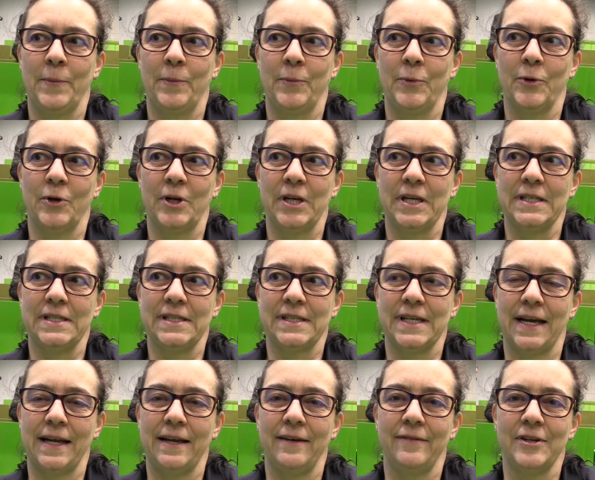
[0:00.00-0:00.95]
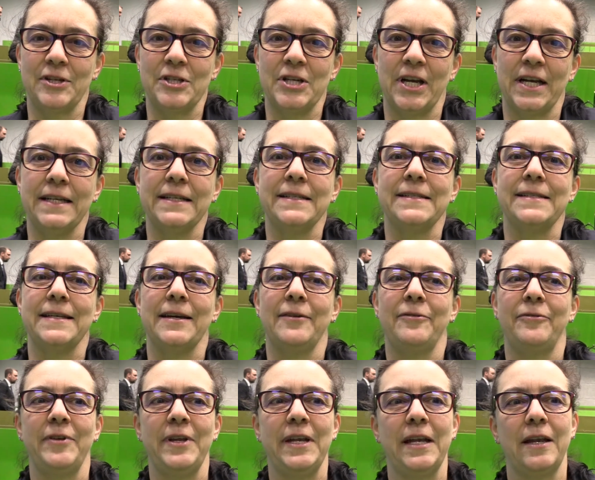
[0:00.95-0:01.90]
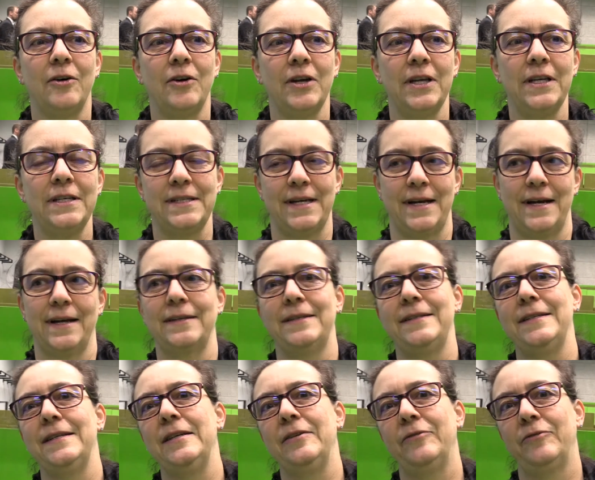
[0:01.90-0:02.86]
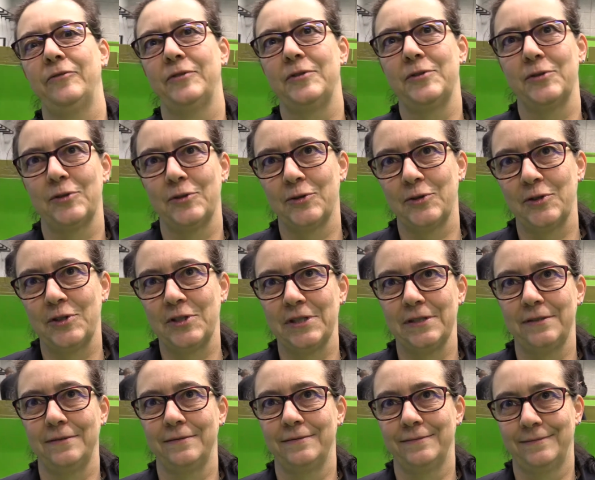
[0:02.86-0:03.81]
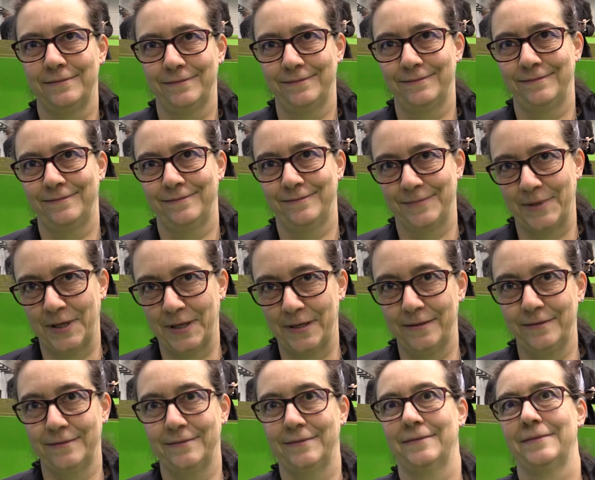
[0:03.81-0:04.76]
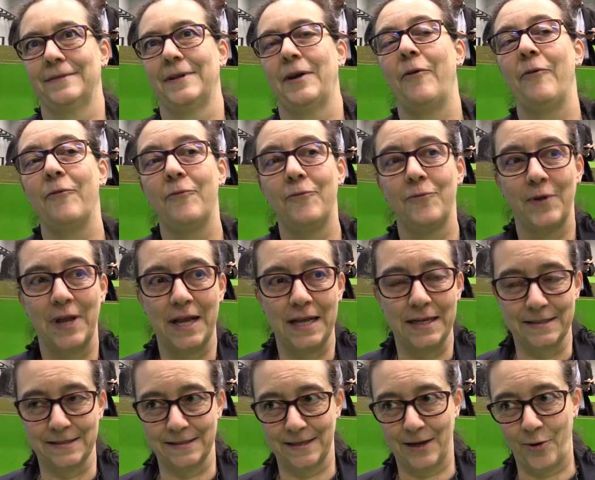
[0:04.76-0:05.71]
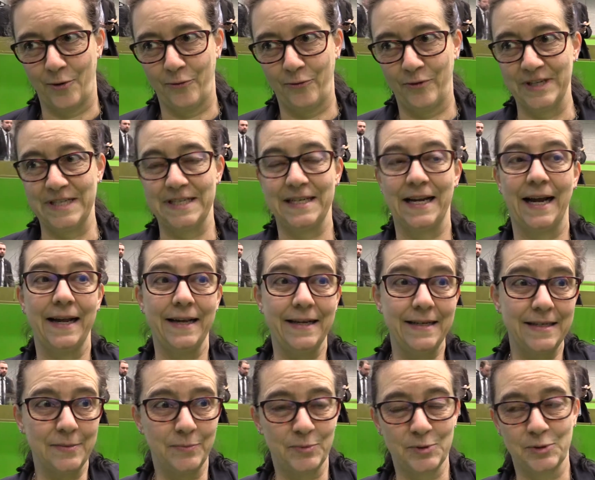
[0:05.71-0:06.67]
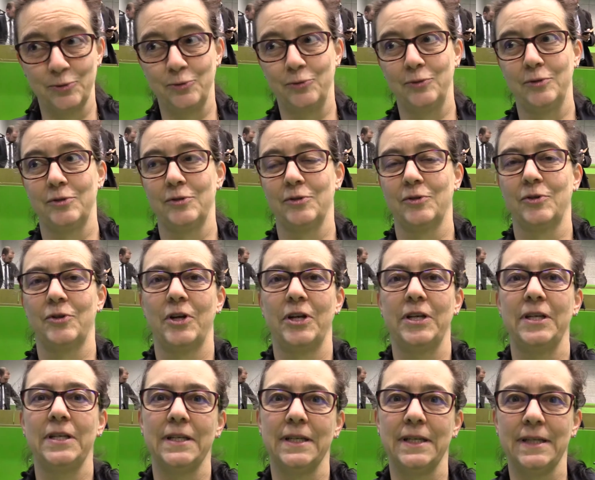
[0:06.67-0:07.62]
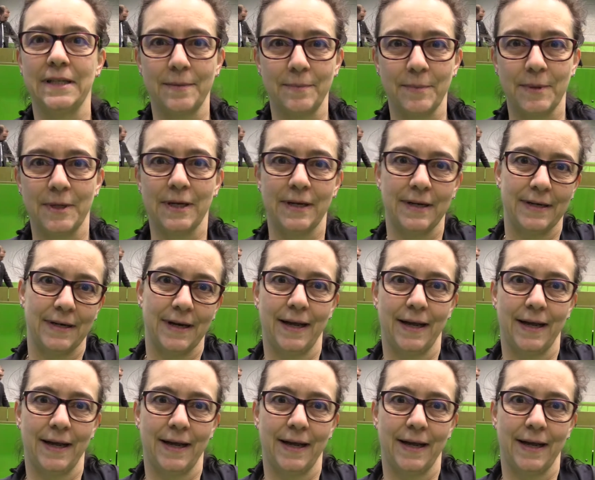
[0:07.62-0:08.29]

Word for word: möglich sein, wahrscheinlich sehr viel auch interaktiv zu nutzen. Ja? Es auch verteilt besuchen zu können, nicht immer an